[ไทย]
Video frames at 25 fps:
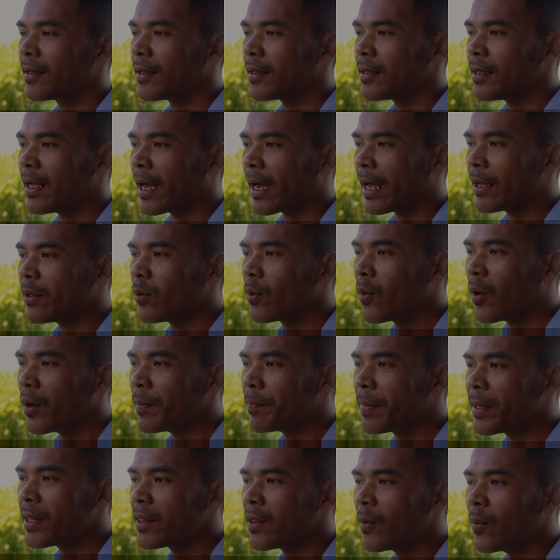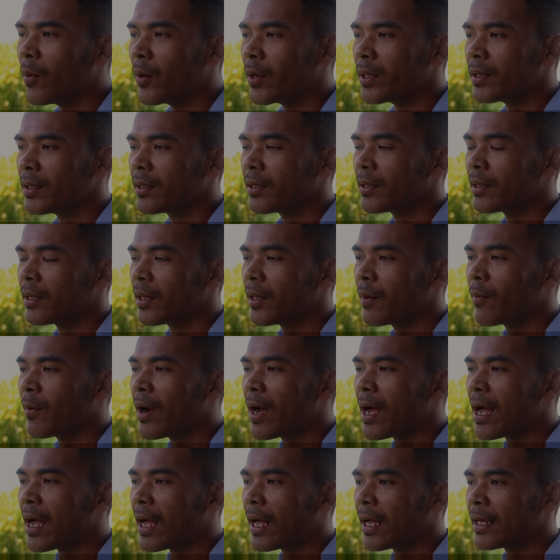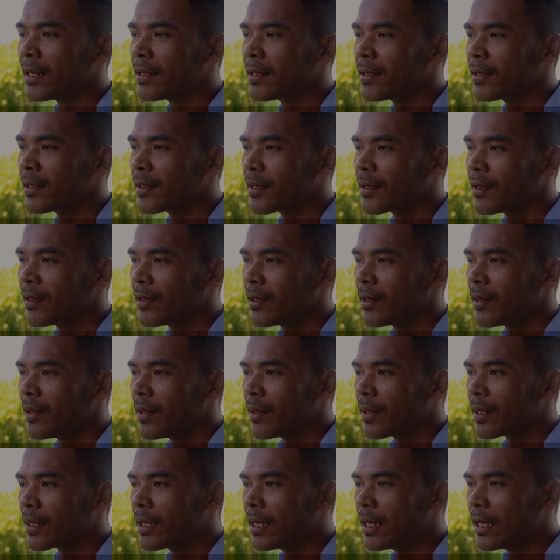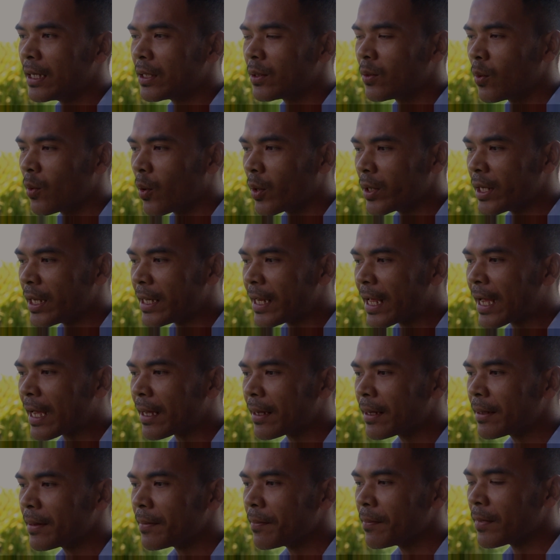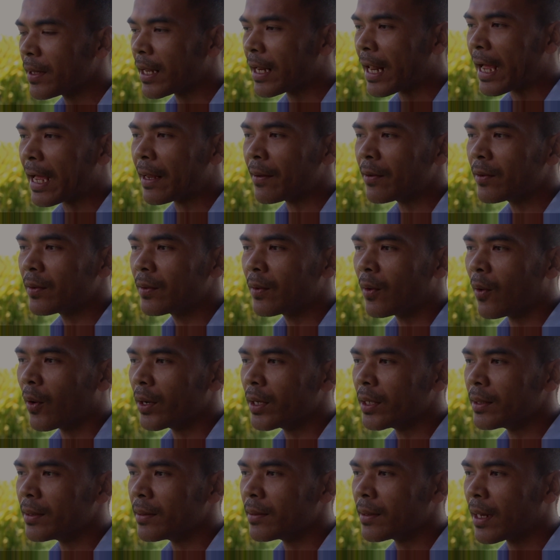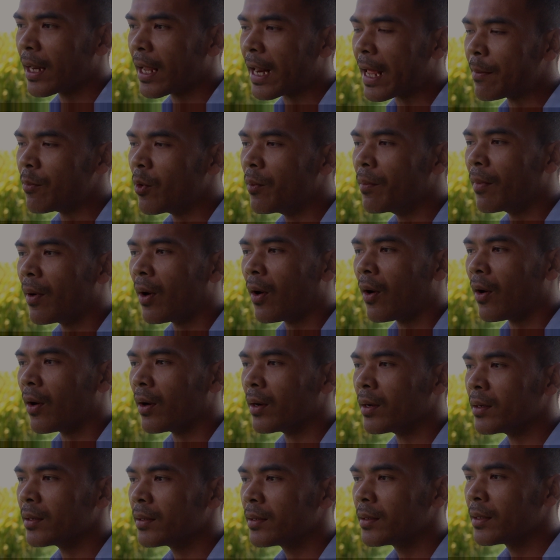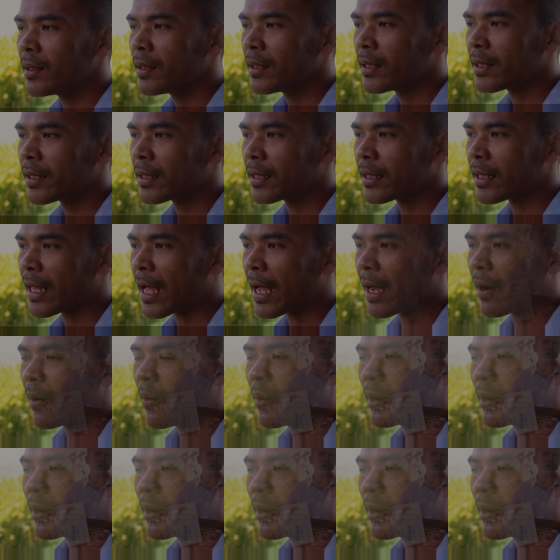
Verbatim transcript: อยากให้ทุกคนพิสูจน์ที่ว่า คือทุกคนในเนี้ยหลายคนหลายมุมมอง ต่างค